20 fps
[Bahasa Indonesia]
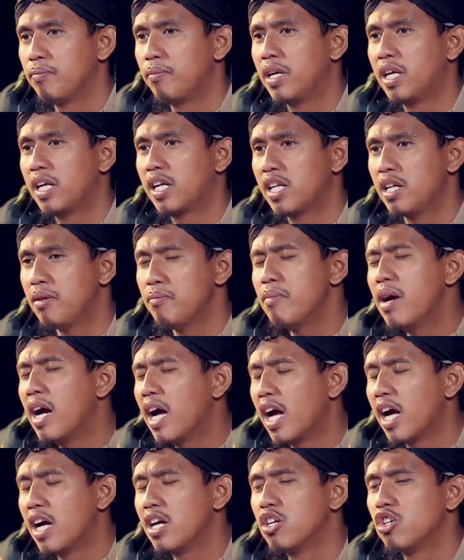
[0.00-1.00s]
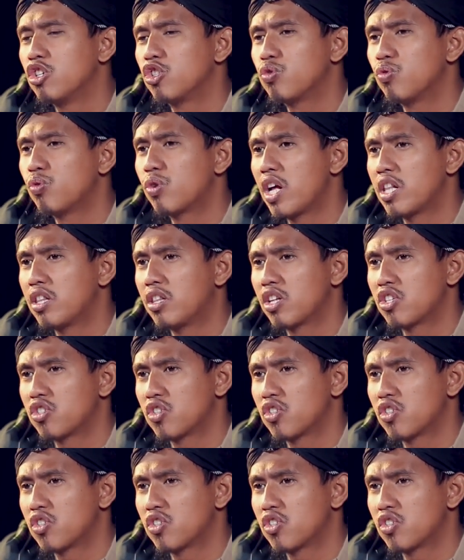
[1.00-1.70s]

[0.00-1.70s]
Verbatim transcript: menerima surat